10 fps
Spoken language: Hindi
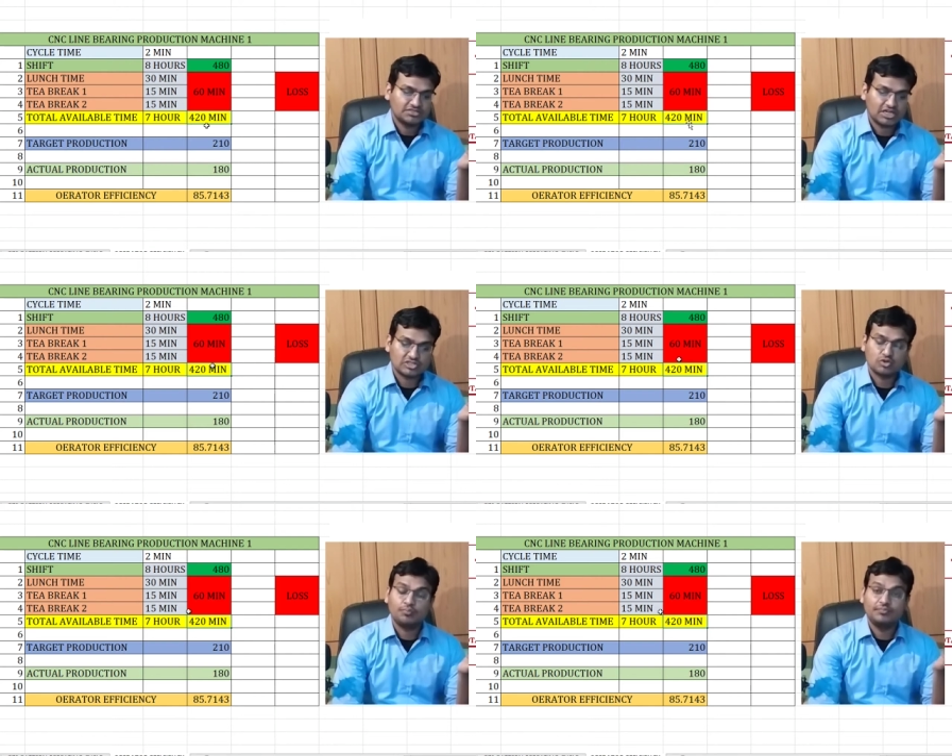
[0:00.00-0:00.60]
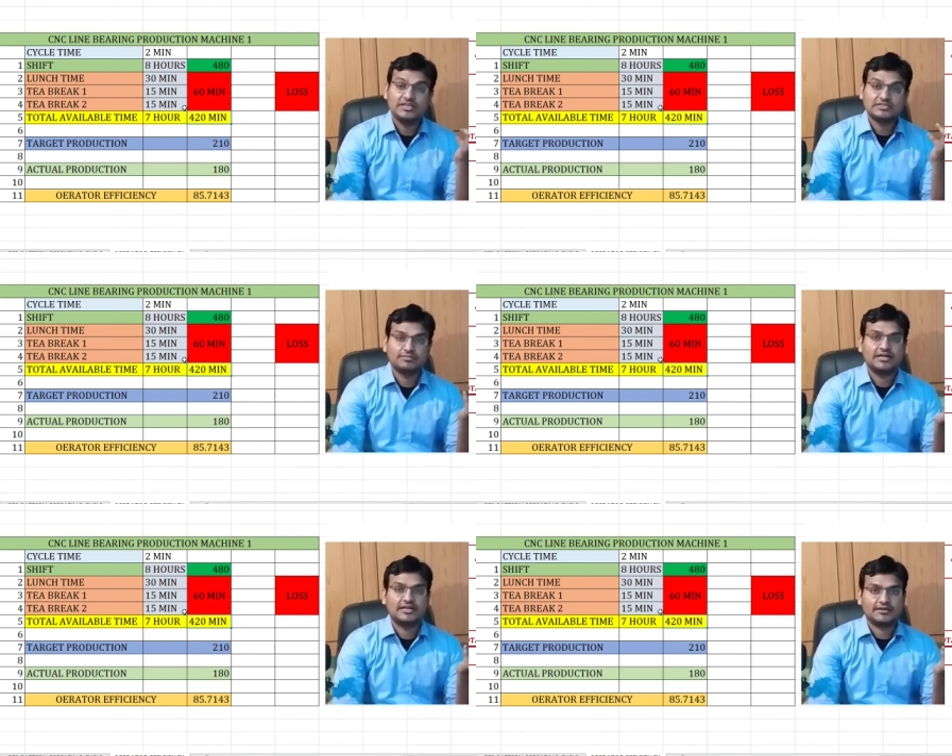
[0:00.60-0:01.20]
420
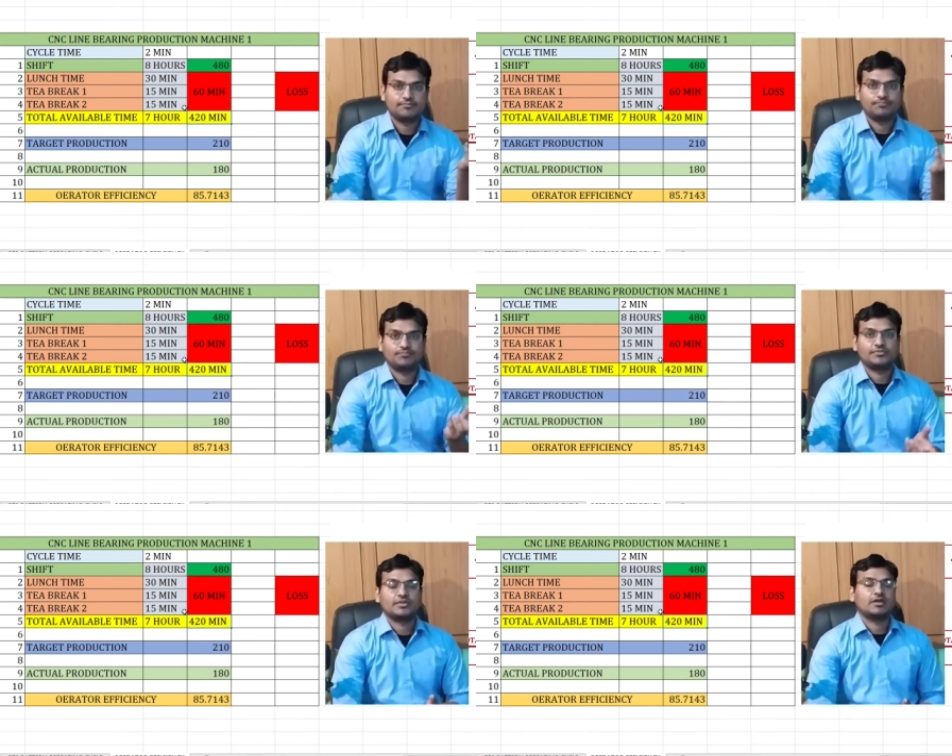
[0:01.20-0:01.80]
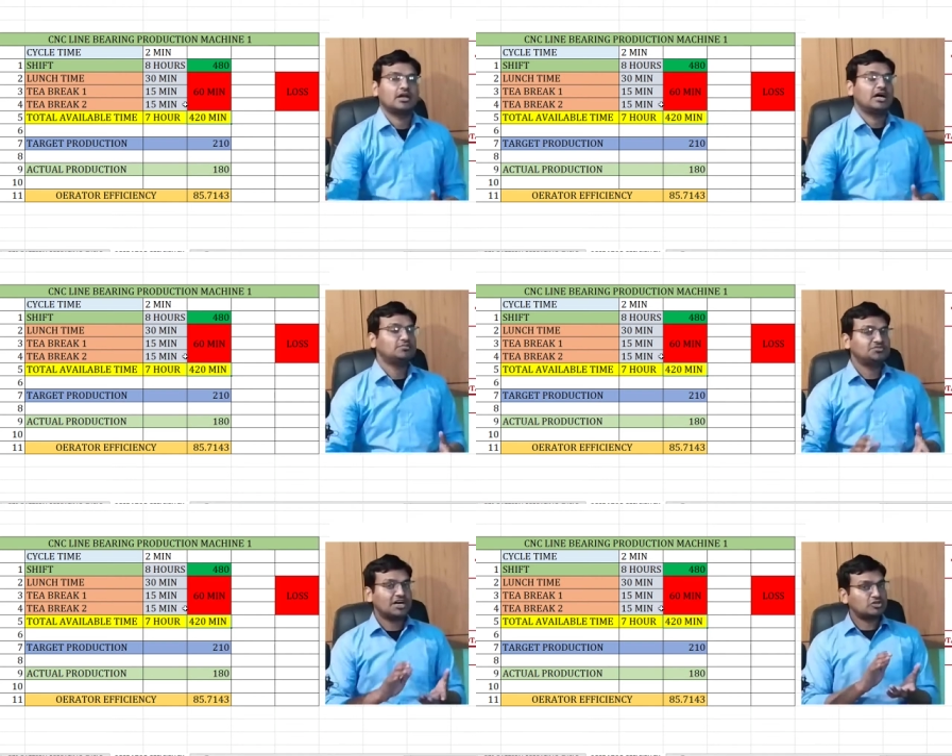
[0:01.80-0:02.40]
मिनट है
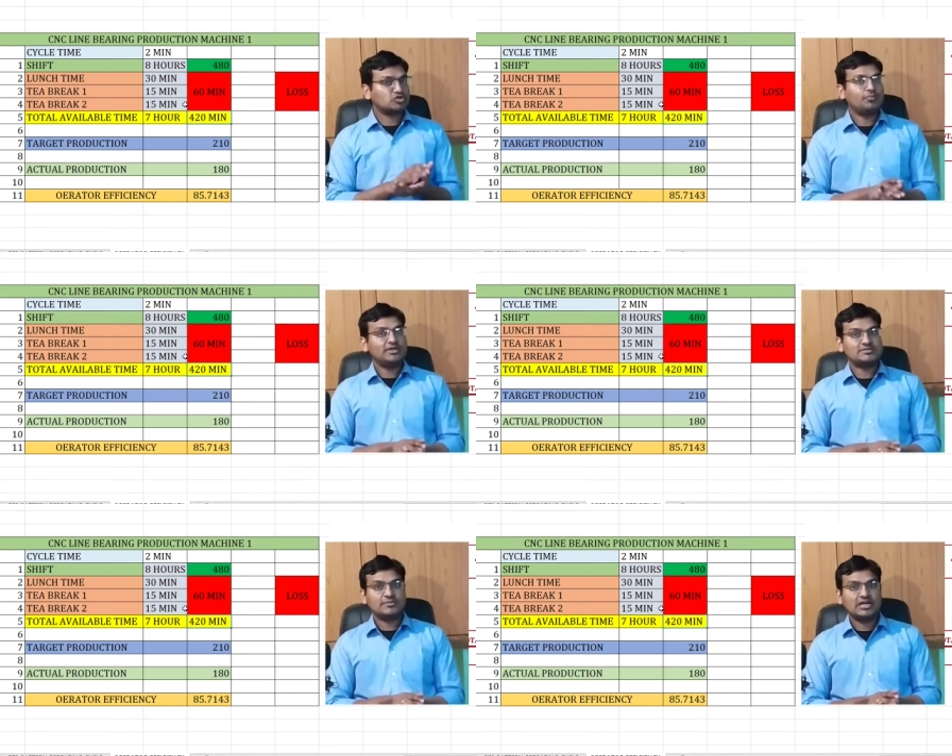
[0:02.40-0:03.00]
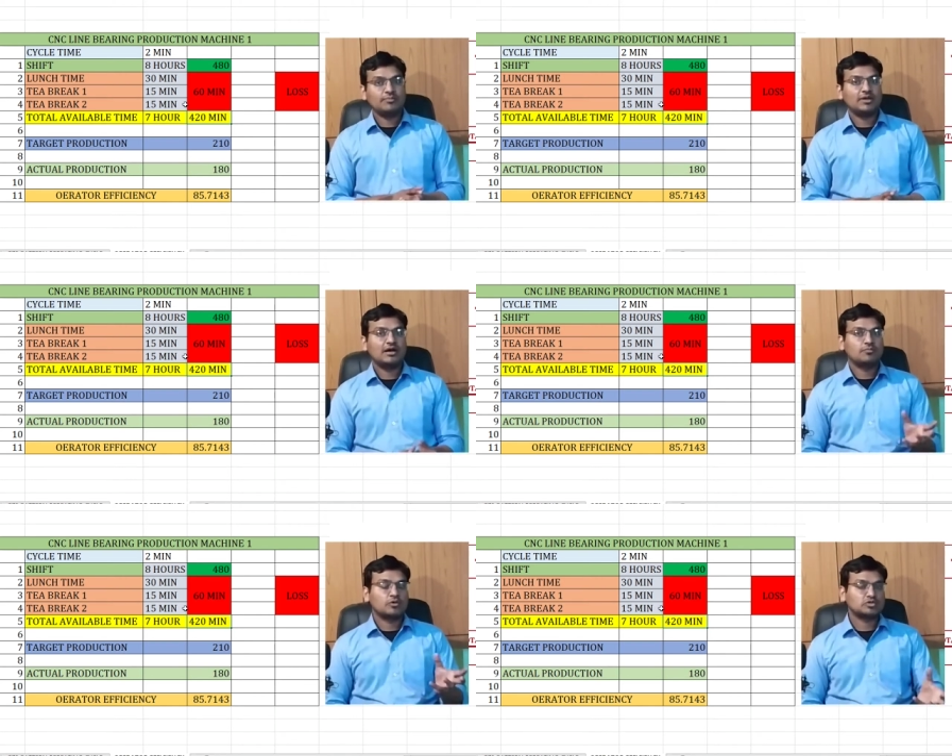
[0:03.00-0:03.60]
अब 420 मिनट में
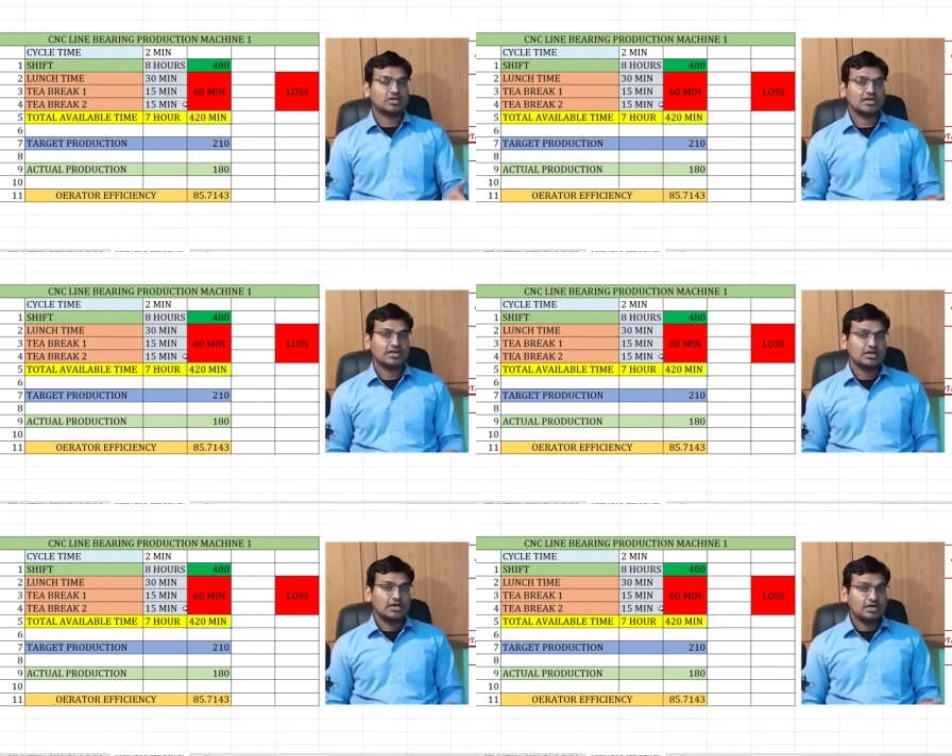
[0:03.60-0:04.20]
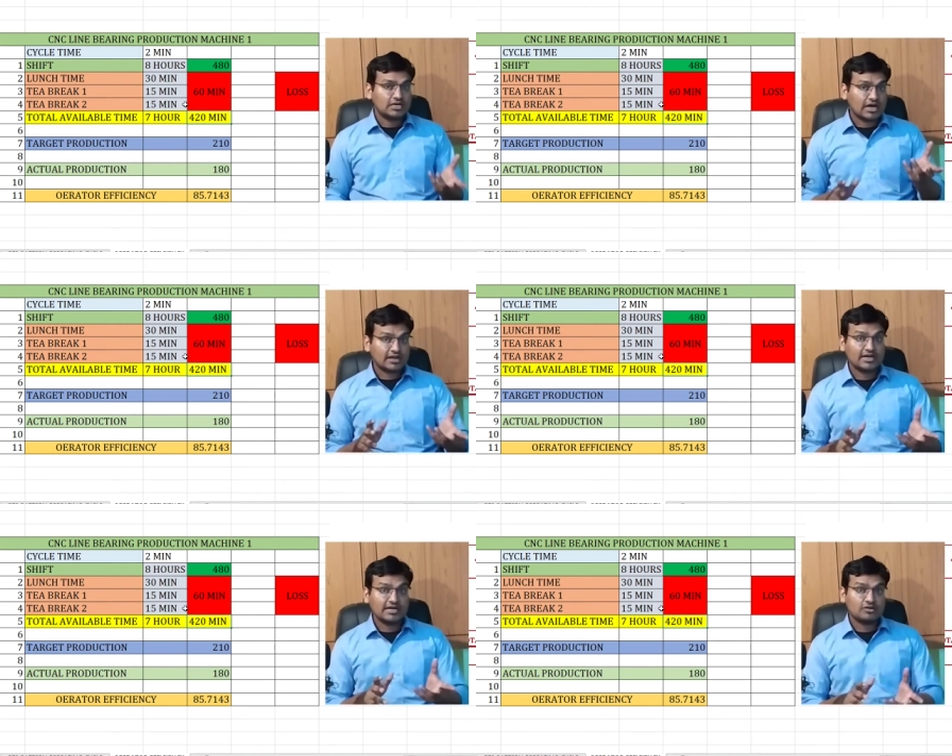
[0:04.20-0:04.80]
आपको जो है
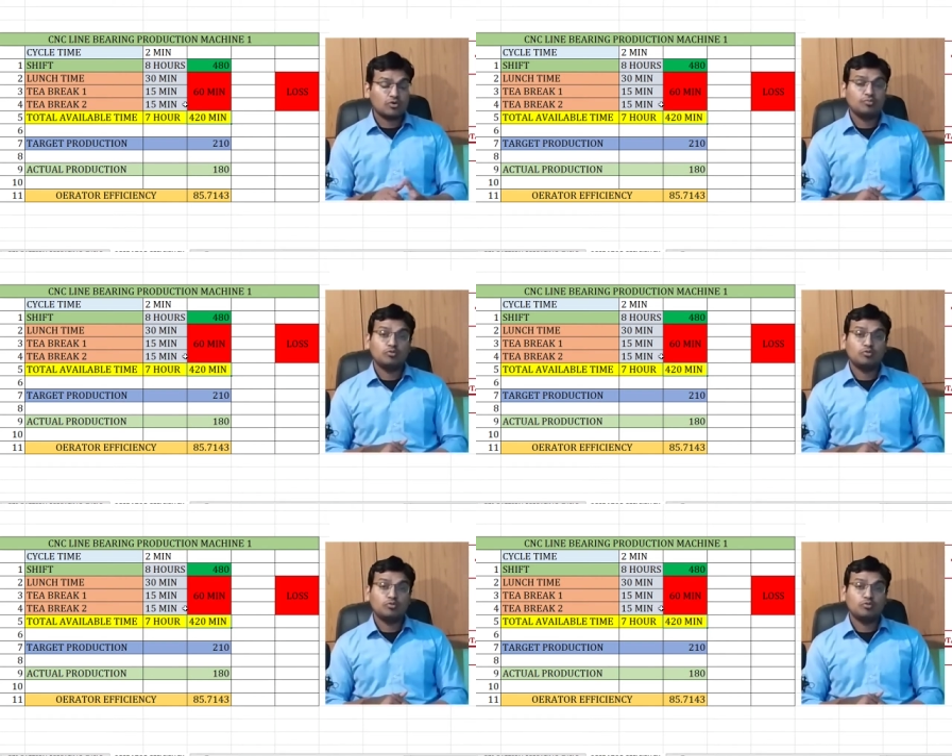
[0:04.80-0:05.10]
टारगेट को